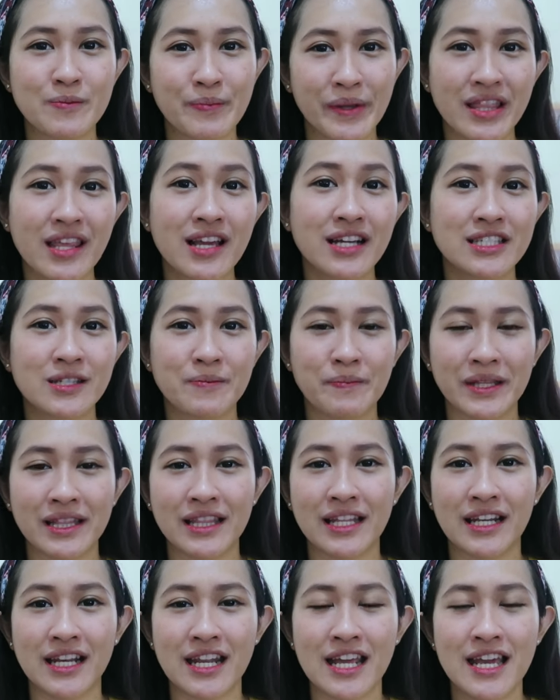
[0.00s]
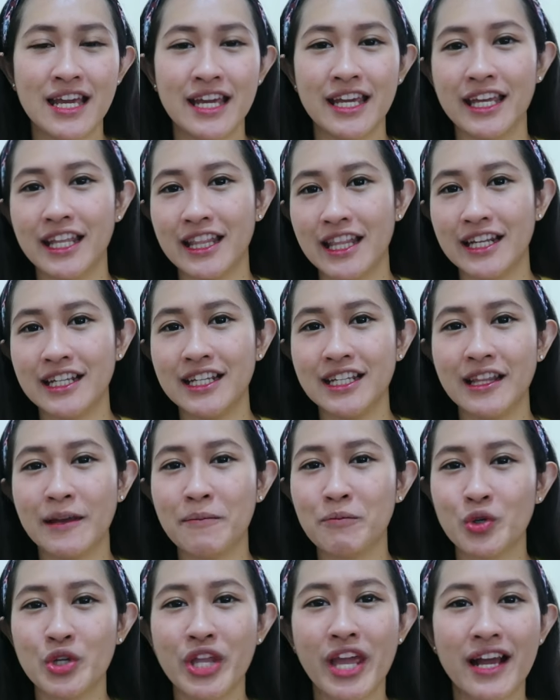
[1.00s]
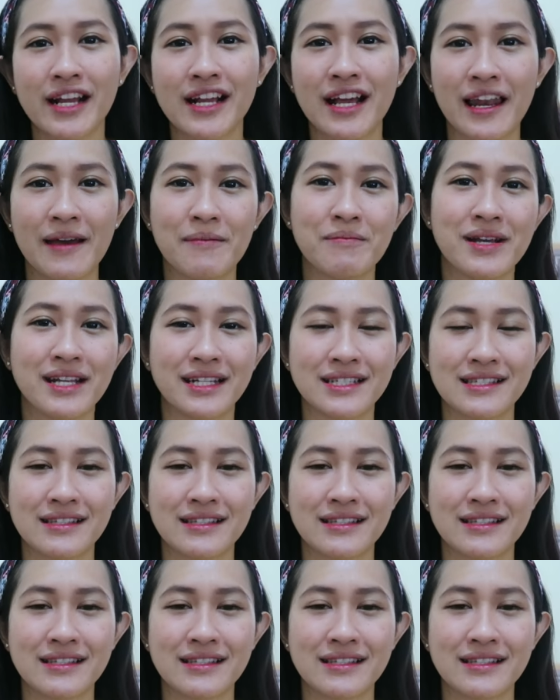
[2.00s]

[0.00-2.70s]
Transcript: speednya kecepatan. Yang tadi temponya agak lambat.